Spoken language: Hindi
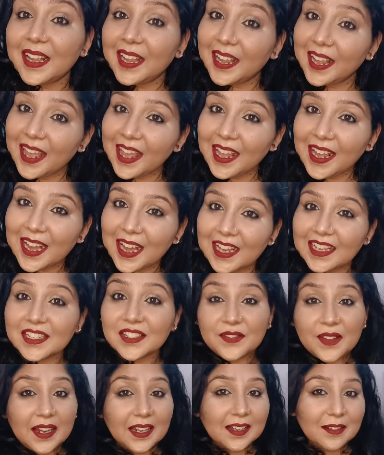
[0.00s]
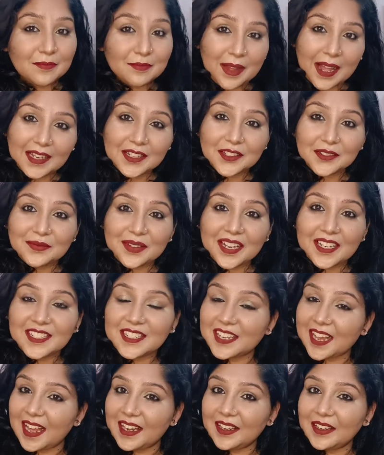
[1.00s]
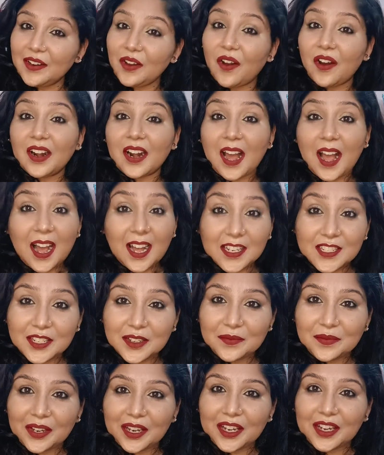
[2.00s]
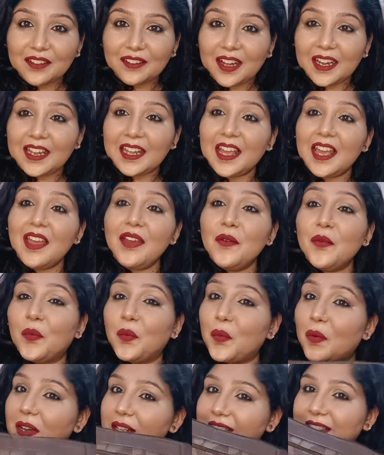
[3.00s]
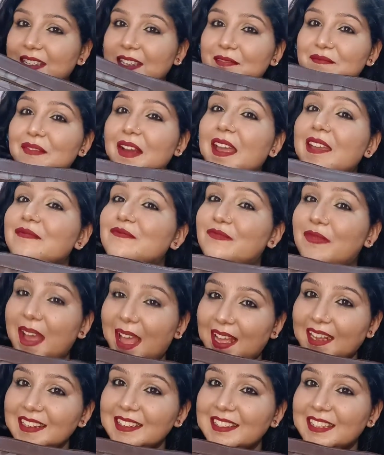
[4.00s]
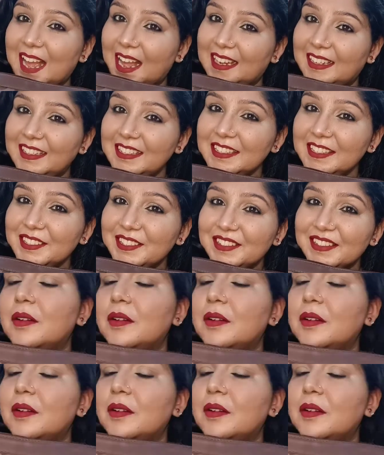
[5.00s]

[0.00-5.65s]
हे गाइस वेलकम बैक टू माई चैनल और आज हम करने वाले हैं व्हाट्स इन माई बैग चैलेंज